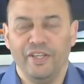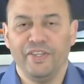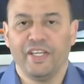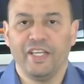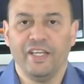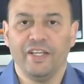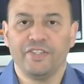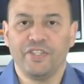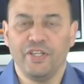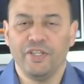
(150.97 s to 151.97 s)
عندك
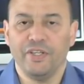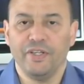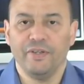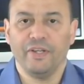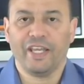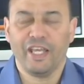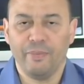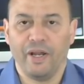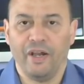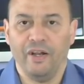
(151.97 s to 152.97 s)
آه،
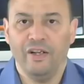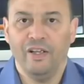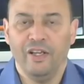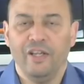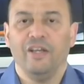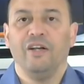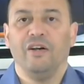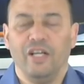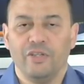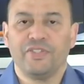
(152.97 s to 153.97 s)
الخبره
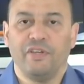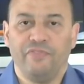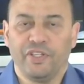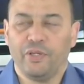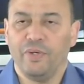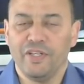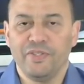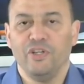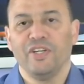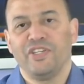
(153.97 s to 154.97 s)
اه صافي
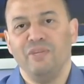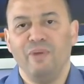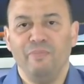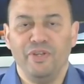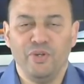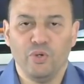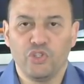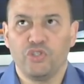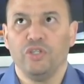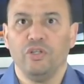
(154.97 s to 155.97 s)
زون هادشي ما
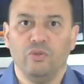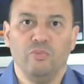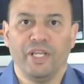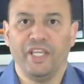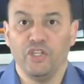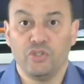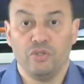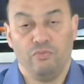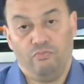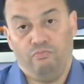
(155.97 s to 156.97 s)
منوش وما
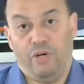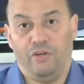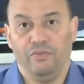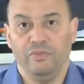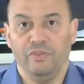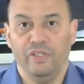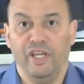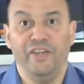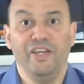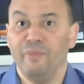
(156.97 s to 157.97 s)
كاينش با
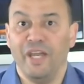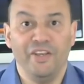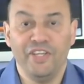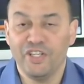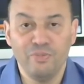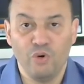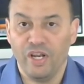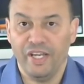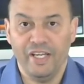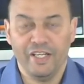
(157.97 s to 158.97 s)
لان ما عندكش
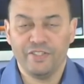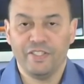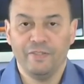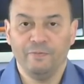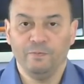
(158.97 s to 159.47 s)
مؤهلات